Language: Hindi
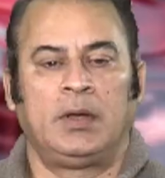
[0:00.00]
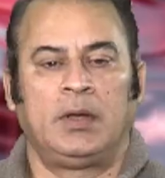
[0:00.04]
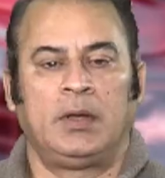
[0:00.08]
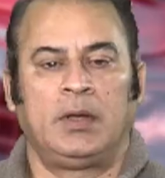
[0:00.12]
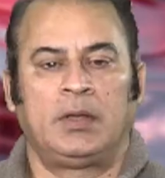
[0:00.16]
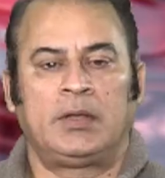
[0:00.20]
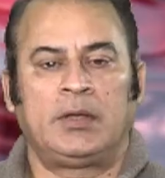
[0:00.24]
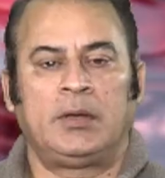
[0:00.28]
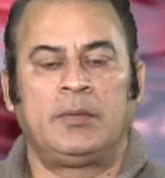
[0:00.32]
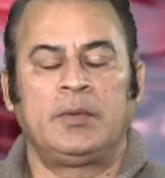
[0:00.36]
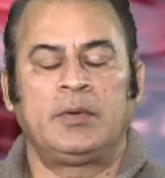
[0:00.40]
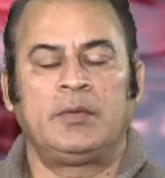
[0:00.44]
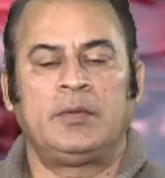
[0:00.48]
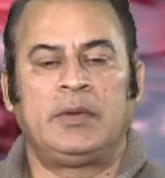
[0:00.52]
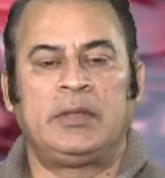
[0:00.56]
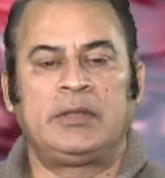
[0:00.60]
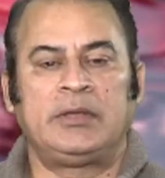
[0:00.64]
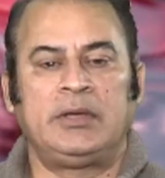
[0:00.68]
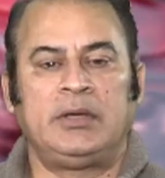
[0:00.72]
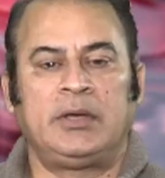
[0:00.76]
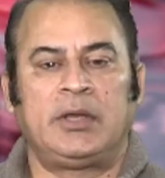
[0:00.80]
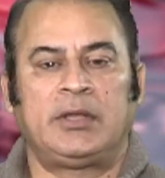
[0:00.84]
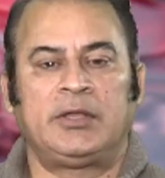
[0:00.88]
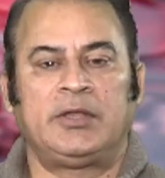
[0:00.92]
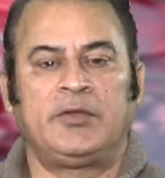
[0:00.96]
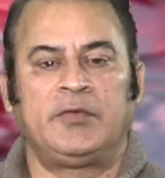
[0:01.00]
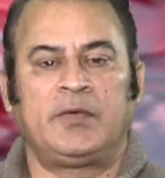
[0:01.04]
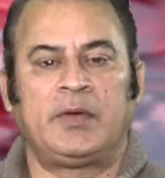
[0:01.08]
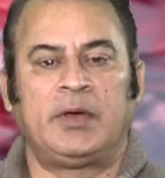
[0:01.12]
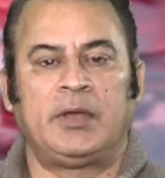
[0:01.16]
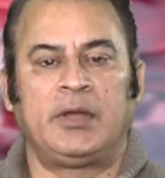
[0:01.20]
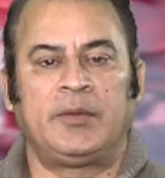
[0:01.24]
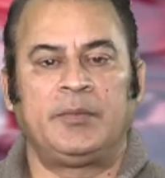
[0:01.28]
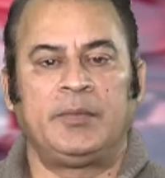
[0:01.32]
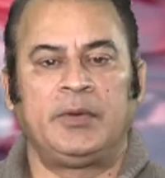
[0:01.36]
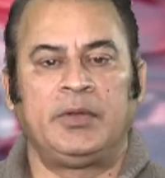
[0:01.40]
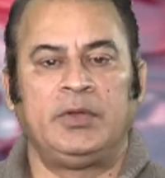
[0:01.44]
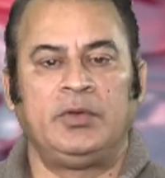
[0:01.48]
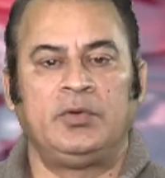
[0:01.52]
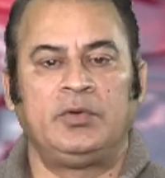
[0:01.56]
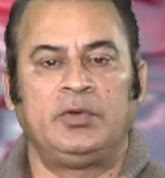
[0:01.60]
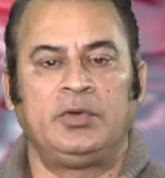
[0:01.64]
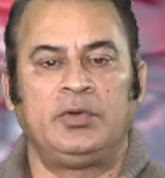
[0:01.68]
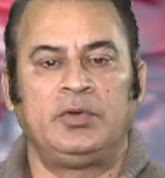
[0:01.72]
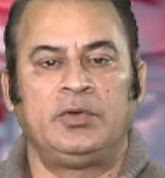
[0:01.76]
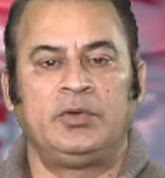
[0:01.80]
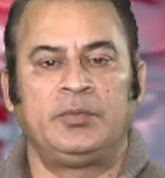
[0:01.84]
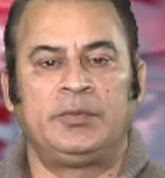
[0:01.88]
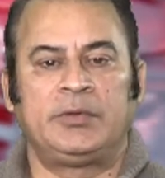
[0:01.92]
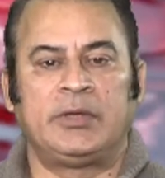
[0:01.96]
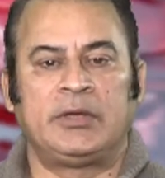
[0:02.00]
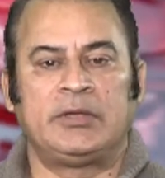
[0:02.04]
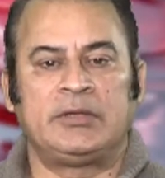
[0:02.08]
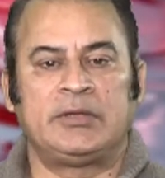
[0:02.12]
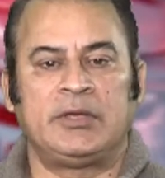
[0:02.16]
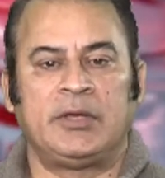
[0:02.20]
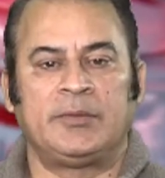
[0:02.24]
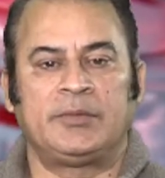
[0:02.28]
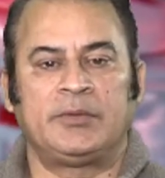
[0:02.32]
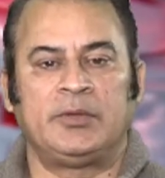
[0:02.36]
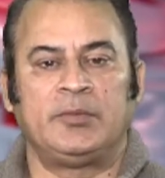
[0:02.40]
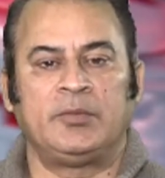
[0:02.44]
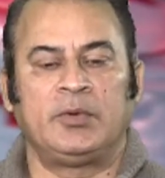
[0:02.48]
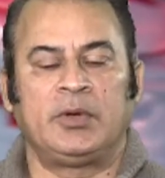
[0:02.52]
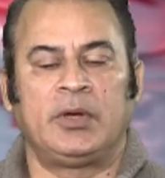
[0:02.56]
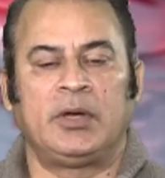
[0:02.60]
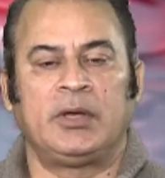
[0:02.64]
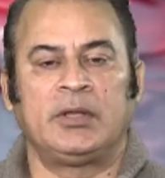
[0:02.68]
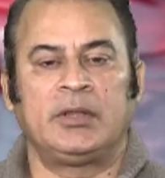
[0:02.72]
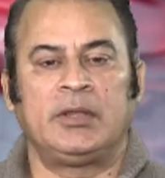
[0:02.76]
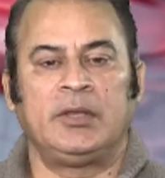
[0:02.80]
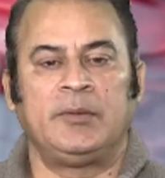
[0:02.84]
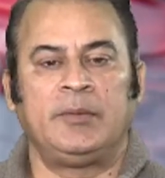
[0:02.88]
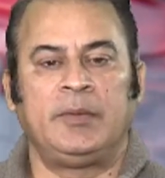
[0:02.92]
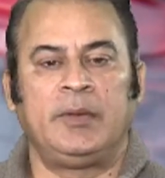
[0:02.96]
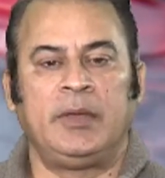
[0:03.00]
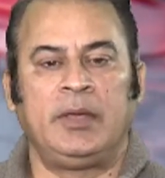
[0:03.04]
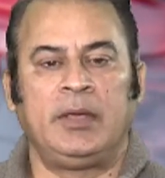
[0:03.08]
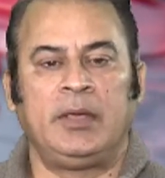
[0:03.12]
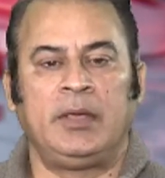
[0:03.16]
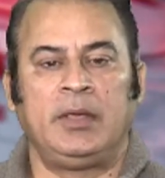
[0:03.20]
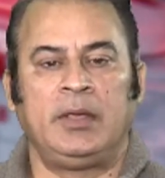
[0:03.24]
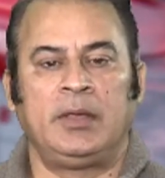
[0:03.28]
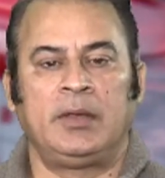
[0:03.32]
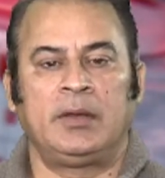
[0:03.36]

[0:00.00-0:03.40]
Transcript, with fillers: असल नाजरीन आसिफ खान अपने यूट्यूब चैनल से आपसे मुखातिब है